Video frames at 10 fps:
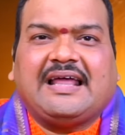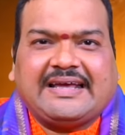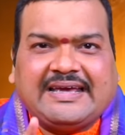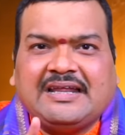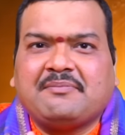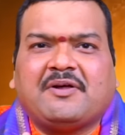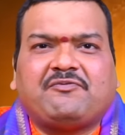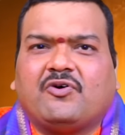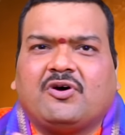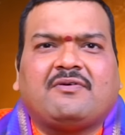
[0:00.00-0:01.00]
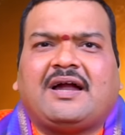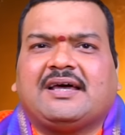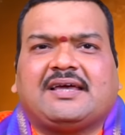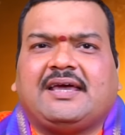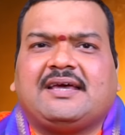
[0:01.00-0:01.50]
లక్కీ నెంబర్ ఫోర్
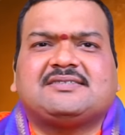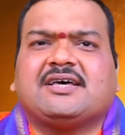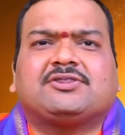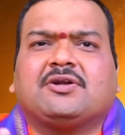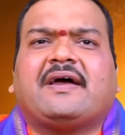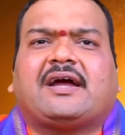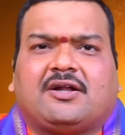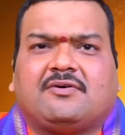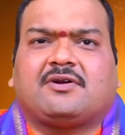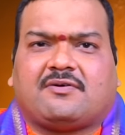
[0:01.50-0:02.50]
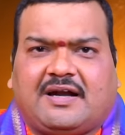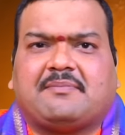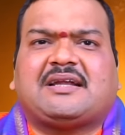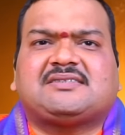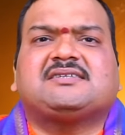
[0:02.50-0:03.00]
వాళ్ళకి శత్రువు ఎక్కడ ఉండరు వాళ్ళ
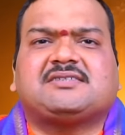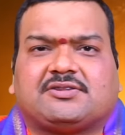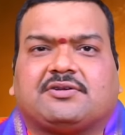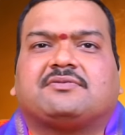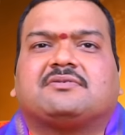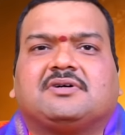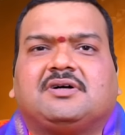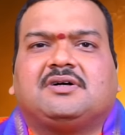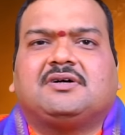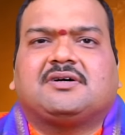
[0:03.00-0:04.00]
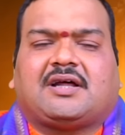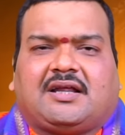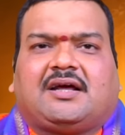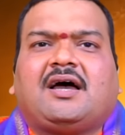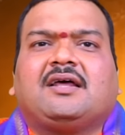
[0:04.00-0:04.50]
మనసే శత్రువు
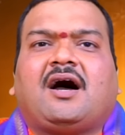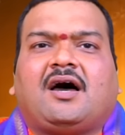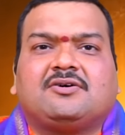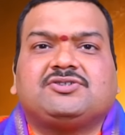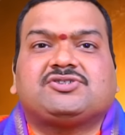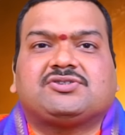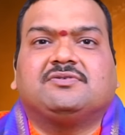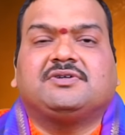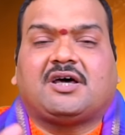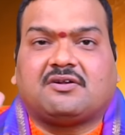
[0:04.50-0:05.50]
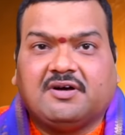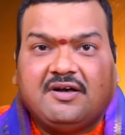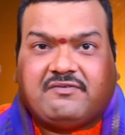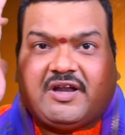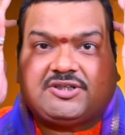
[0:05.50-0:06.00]
రకరకాలుగా ఆలోచిస్తూ ఉంటారు
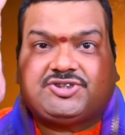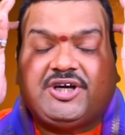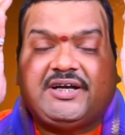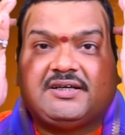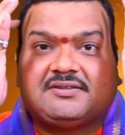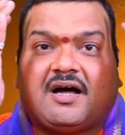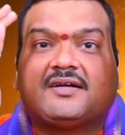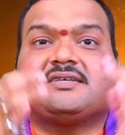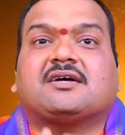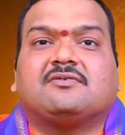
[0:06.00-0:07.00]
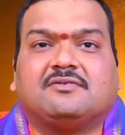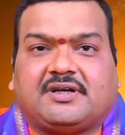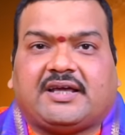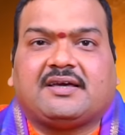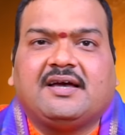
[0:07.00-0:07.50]
ఫ్లక్చుయేటింగ్ థాట్స్ ఎక్కువ
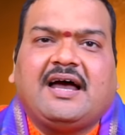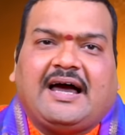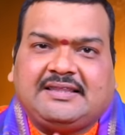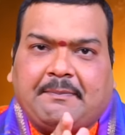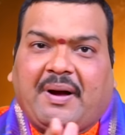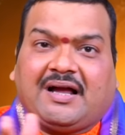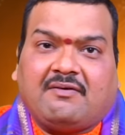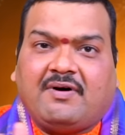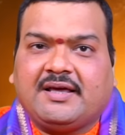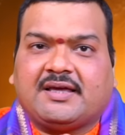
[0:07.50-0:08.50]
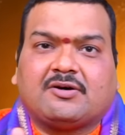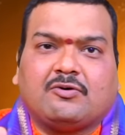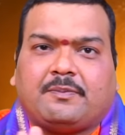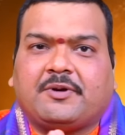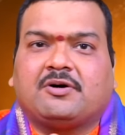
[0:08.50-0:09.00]
ఉంటాయి అయితే పక్కవాడికి
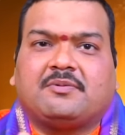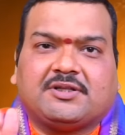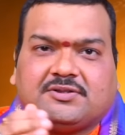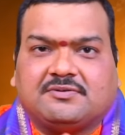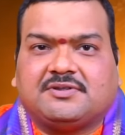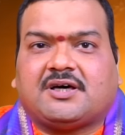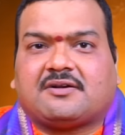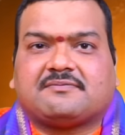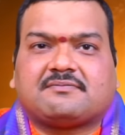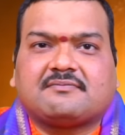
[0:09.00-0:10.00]
ఎక్కువ ఉపయోగపడుతూ ఉంటారు